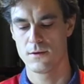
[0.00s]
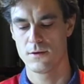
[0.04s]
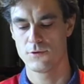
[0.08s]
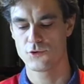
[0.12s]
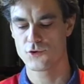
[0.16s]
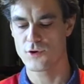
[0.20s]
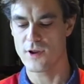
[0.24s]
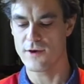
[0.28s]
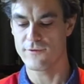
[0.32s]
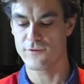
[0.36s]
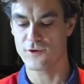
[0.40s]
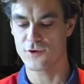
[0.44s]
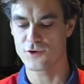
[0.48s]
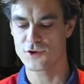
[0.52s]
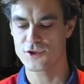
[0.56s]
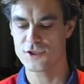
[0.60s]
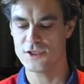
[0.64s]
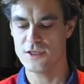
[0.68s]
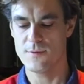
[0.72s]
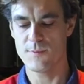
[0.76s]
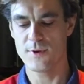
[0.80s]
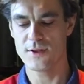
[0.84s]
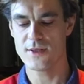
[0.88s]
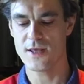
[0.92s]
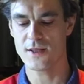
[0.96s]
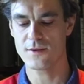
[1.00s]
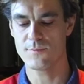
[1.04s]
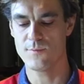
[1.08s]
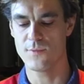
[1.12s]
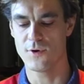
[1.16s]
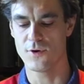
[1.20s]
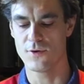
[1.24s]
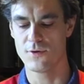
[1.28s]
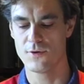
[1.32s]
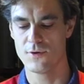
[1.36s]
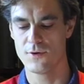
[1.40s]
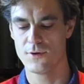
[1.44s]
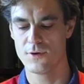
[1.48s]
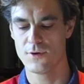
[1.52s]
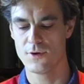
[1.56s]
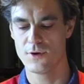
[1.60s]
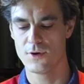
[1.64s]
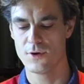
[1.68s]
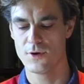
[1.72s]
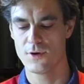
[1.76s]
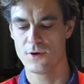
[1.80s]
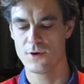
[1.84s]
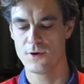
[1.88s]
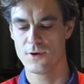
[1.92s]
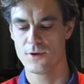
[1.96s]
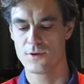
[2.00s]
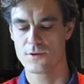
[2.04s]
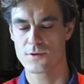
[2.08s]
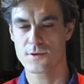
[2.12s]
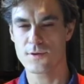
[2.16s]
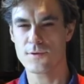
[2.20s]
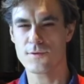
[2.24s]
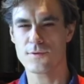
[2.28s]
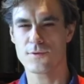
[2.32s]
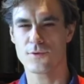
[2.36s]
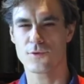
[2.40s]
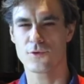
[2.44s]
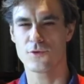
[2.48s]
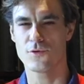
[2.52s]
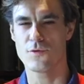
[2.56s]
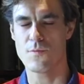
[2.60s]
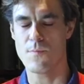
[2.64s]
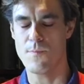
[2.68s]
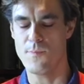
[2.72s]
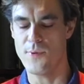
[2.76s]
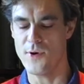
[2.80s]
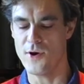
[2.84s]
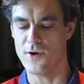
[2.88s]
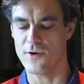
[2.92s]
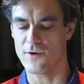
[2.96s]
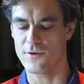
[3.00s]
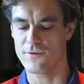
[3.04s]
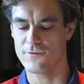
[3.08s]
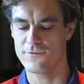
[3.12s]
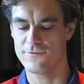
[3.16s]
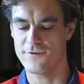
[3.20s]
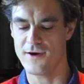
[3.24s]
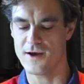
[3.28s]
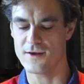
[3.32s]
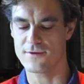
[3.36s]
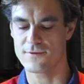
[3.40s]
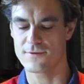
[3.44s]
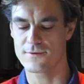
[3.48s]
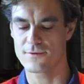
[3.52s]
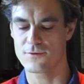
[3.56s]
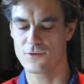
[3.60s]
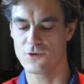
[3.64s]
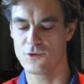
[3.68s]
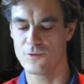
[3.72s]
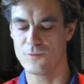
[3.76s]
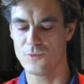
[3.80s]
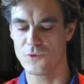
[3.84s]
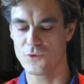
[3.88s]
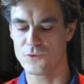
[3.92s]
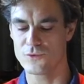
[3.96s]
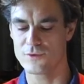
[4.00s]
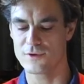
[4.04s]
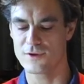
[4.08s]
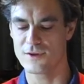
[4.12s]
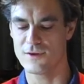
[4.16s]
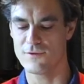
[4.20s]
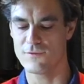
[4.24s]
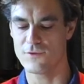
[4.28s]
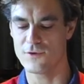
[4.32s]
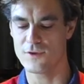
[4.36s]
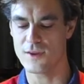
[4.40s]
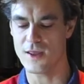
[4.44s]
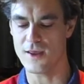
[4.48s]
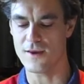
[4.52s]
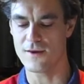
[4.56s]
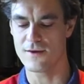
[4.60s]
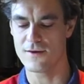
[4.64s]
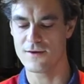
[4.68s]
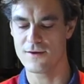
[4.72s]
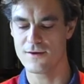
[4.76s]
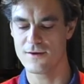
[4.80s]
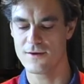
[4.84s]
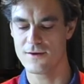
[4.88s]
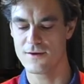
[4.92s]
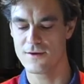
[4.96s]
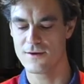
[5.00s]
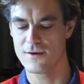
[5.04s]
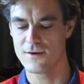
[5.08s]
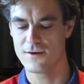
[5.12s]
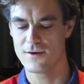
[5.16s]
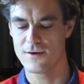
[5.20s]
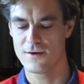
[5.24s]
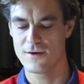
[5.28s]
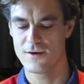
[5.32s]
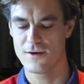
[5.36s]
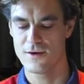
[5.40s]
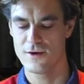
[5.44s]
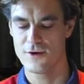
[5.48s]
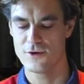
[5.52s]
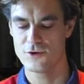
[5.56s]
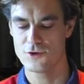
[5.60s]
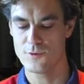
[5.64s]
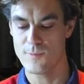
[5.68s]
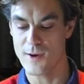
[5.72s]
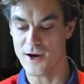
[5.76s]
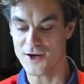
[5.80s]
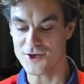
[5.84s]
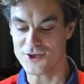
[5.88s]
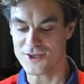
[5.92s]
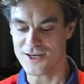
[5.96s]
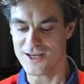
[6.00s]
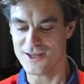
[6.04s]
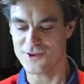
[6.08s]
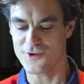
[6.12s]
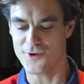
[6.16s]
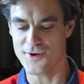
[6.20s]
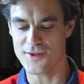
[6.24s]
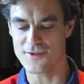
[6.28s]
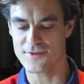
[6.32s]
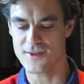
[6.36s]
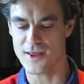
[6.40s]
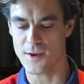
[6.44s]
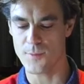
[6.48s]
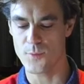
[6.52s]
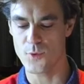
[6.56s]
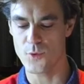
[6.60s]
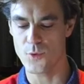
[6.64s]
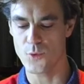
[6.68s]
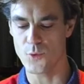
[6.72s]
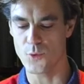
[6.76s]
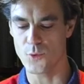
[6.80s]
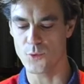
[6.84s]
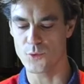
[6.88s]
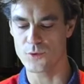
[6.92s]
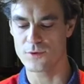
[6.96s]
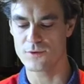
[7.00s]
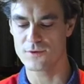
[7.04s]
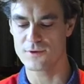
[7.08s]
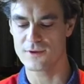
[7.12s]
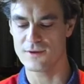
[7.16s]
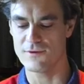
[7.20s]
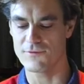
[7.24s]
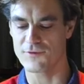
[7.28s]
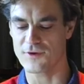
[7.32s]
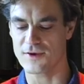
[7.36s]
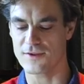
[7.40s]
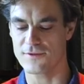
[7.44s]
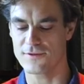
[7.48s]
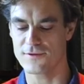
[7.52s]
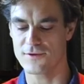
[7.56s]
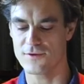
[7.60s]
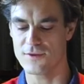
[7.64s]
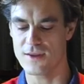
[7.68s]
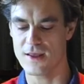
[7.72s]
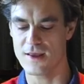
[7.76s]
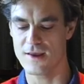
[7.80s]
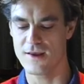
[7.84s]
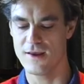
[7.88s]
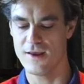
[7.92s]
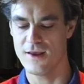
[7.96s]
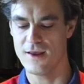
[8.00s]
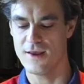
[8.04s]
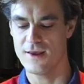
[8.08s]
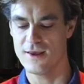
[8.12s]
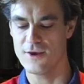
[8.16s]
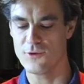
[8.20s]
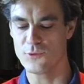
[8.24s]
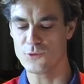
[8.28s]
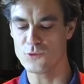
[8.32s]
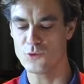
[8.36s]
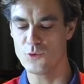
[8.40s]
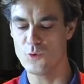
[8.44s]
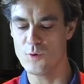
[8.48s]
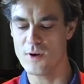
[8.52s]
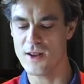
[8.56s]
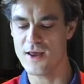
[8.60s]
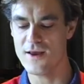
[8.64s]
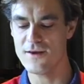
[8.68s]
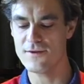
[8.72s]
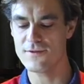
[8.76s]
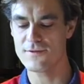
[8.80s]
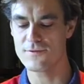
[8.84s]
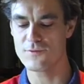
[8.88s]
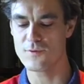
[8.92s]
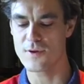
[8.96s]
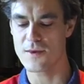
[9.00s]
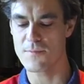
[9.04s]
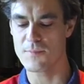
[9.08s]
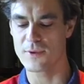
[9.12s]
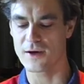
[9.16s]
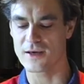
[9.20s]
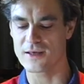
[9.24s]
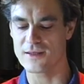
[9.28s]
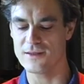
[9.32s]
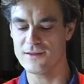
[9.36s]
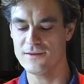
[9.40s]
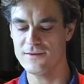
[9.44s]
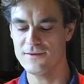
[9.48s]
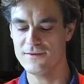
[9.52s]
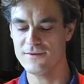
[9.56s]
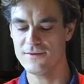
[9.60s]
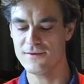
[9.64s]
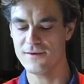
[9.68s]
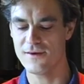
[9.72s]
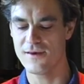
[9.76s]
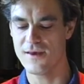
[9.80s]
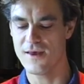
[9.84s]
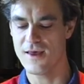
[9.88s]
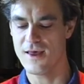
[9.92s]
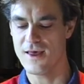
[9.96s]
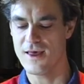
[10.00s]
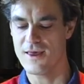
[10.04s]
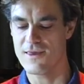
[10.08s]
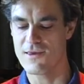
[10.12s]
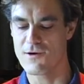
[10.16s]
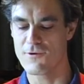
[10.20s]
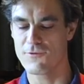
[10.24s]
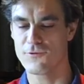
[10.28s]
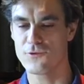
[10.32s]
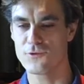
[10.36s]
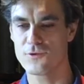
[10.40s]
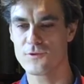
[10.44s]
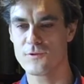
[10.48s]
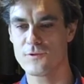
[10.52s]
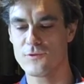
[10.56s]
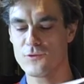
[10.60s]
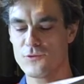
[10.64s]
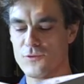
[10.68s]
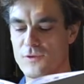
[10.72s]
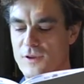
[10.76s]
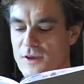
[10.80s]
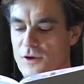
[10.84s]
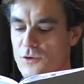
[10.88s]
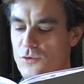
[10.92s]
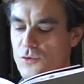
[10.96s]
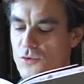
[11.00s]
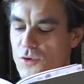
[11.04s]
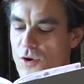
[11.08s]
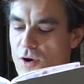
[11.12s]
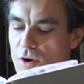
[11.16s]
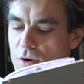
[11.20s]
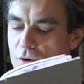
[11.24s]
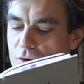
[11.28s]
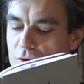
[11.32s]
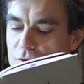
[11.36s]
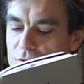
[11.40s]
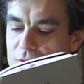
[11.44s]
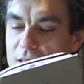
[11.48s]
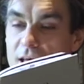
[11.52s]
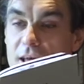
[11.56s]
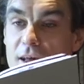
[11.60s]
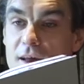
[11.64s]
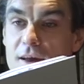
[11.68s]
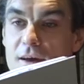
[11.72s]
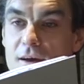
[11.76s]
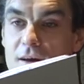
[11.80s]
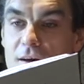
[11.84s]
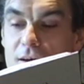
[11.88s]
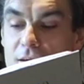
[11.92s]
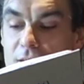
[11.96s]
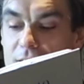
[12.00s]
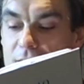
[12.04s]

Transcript: Je la franchis immédiatement, sans aucune peur face au monde qui venait. Je marchais dans les herbes hautes qui frissonnaient et ondulaient sous les brises et en fonction des courants d'air.